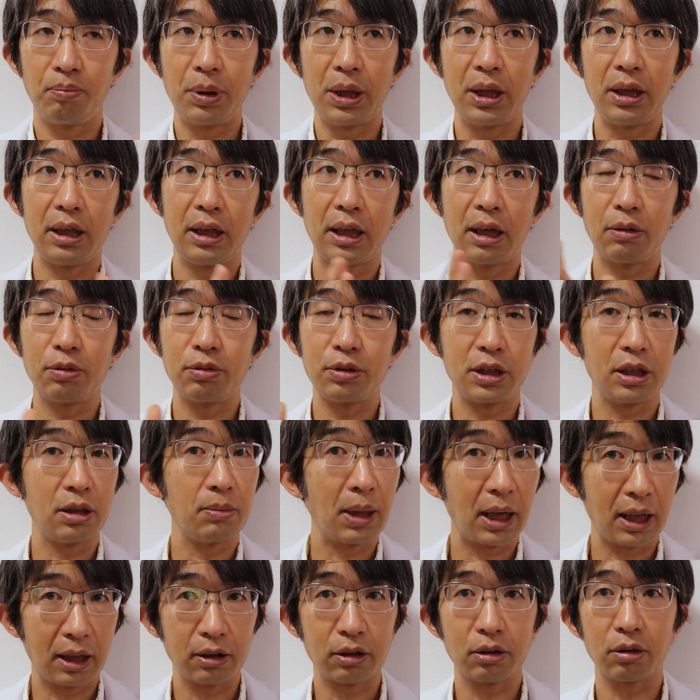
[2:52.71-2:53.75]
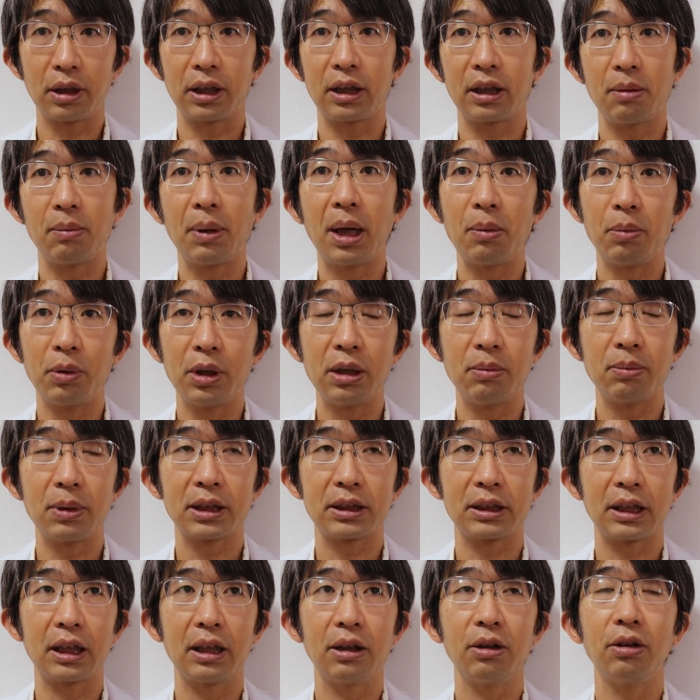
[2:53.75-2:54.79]
PFC バランスとかって前も言いま
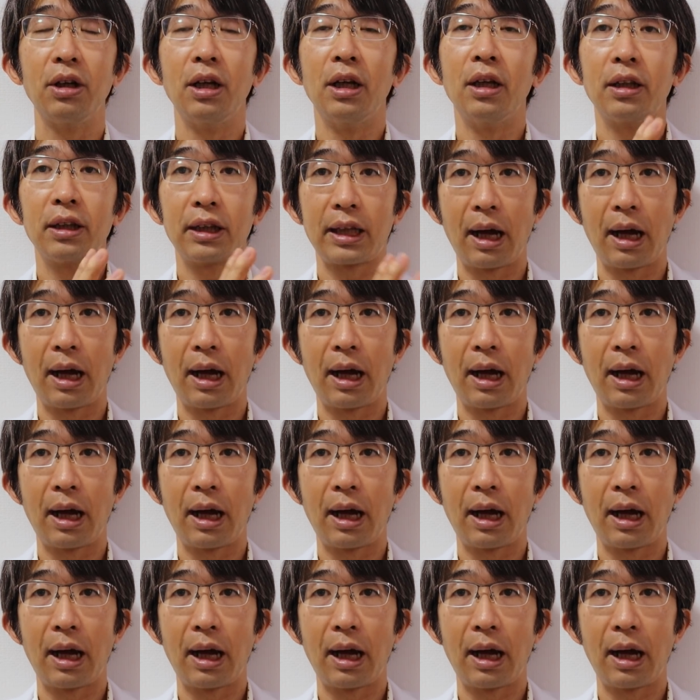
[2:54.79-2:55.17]
したけど、